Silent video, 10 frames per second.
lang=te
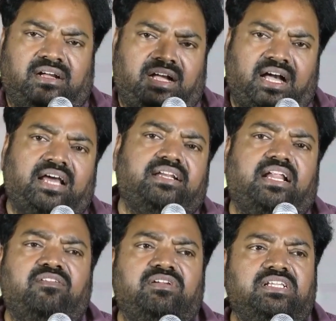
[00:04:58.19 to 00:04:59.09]
హార్ట్
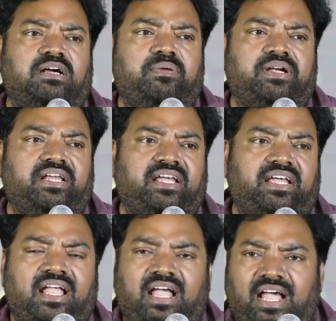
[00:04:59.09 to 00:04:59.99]
అలా ఉంటుంది కాబట్టే
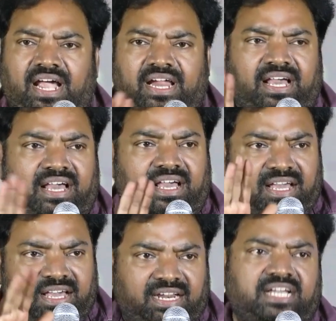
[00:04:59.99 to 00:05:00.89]
ఆయన
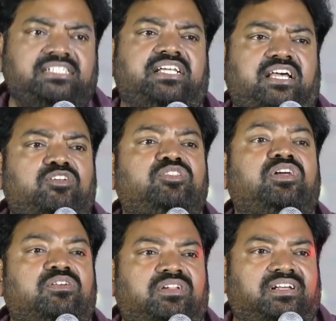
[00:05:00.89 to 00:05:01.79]
రాజకీయాలు
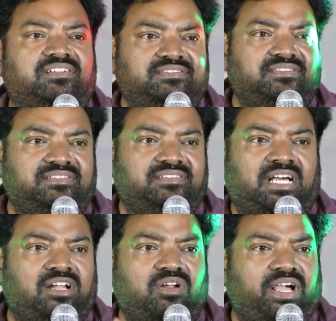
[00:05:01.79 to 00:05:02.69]
వద్దనుకున్నారు
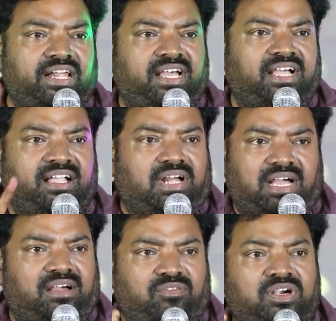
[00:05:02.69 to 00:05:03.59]
దానిలో ఆయన
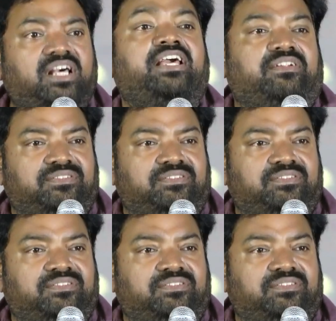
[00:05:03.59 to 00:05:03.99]
ఉండలేరు